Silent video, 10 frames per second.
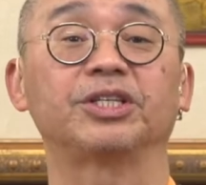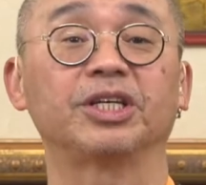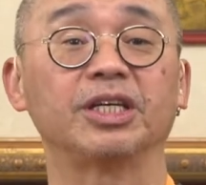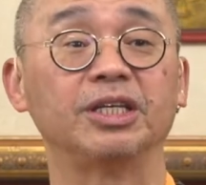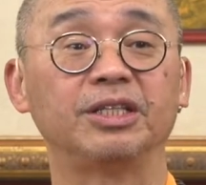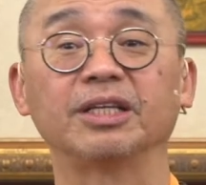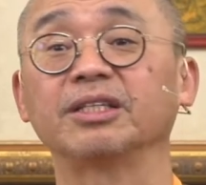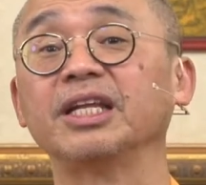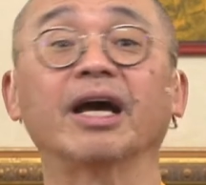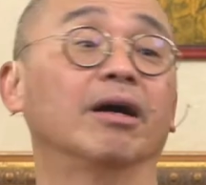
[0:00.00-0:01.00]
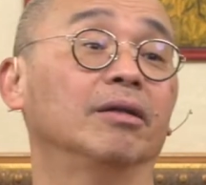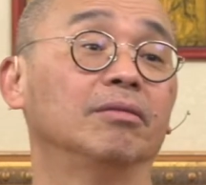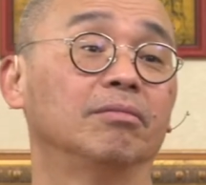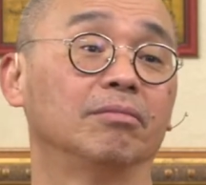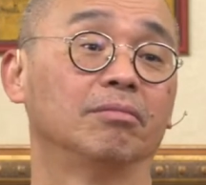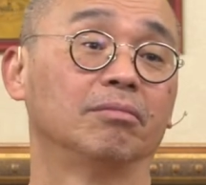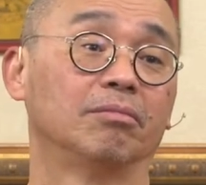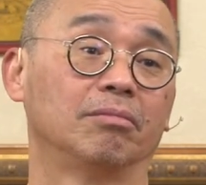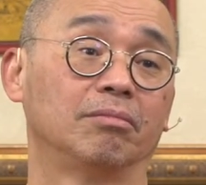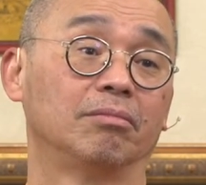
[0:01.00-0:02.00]
心一定是念恩。
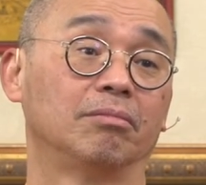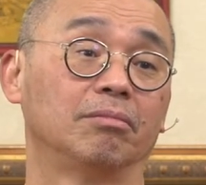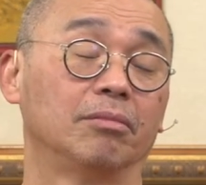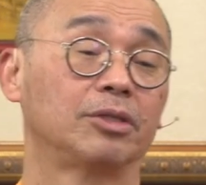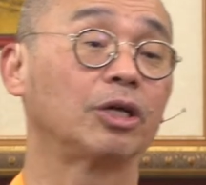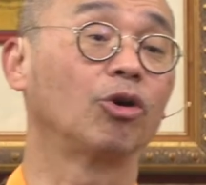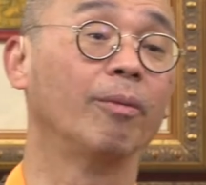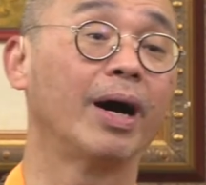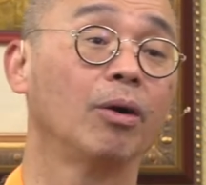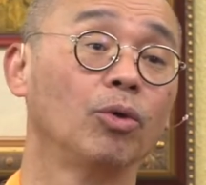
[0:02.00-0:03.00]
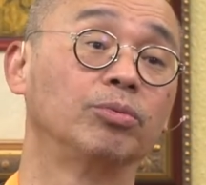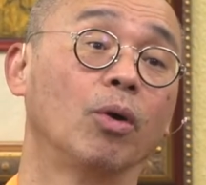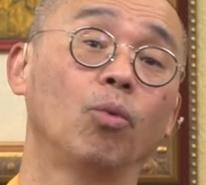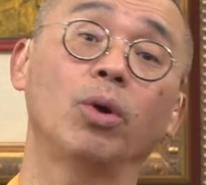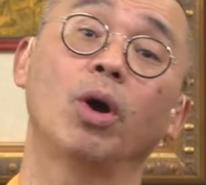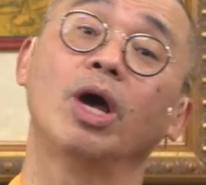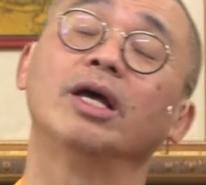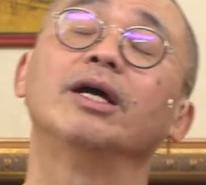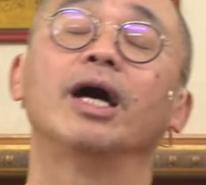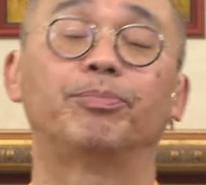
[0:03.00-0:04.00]
这样懂吗？为什么？
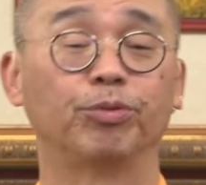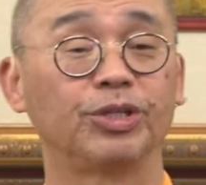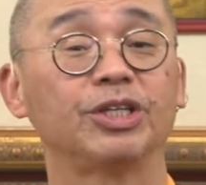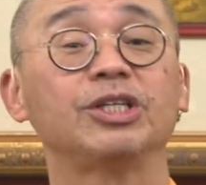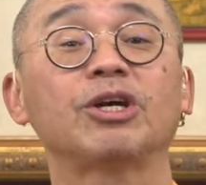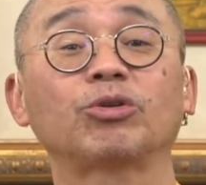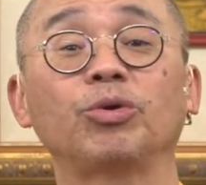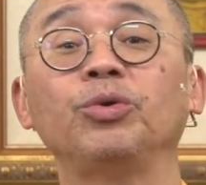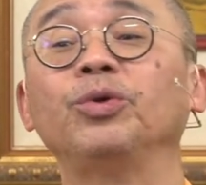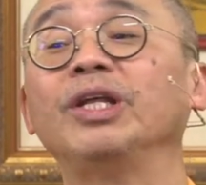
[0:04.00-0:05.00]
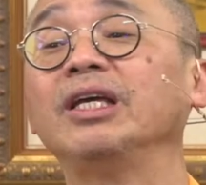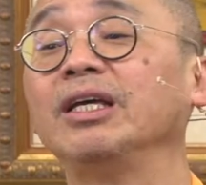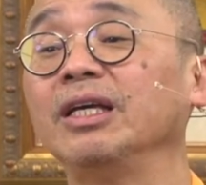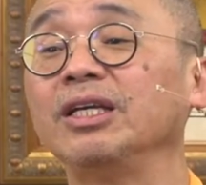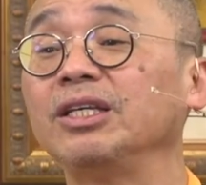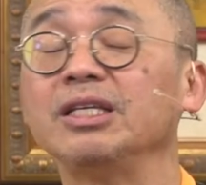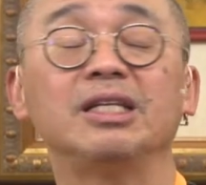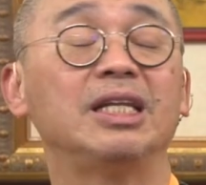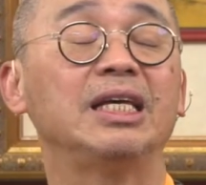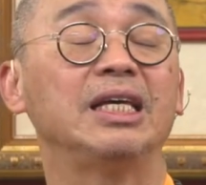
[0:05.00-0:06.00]
菩提心叫做欲利益
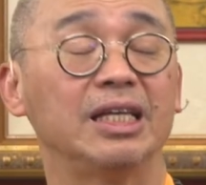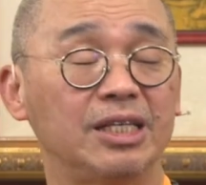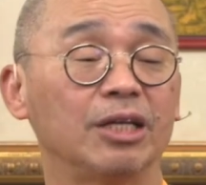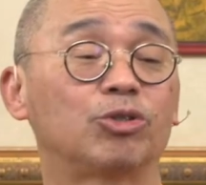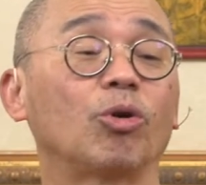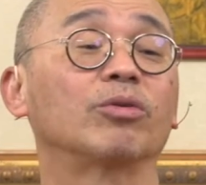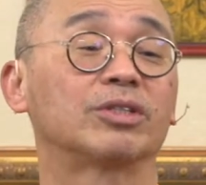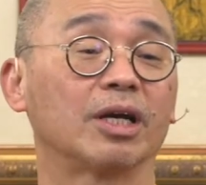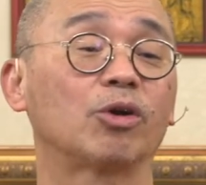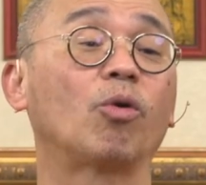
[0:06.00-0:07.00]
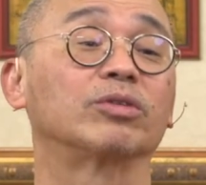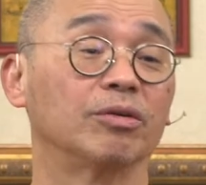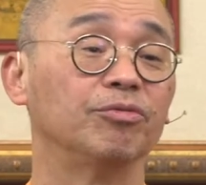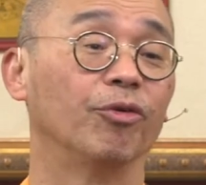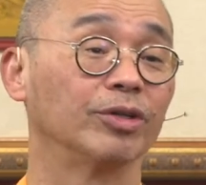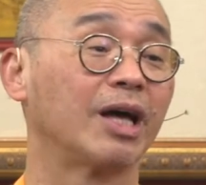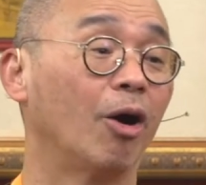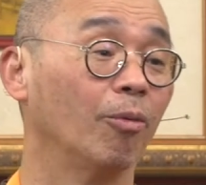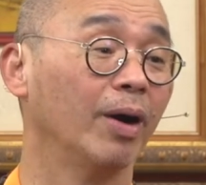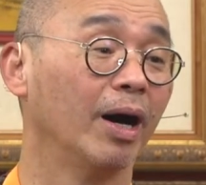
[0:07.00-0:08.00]
一切众生共成佛
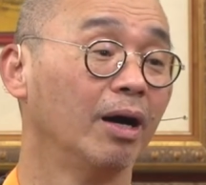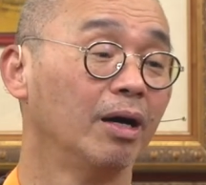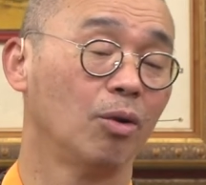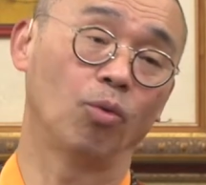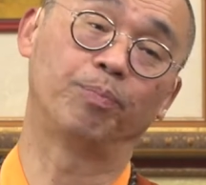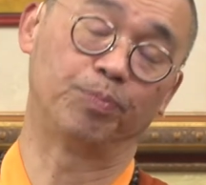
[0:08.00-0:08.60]
道嘛。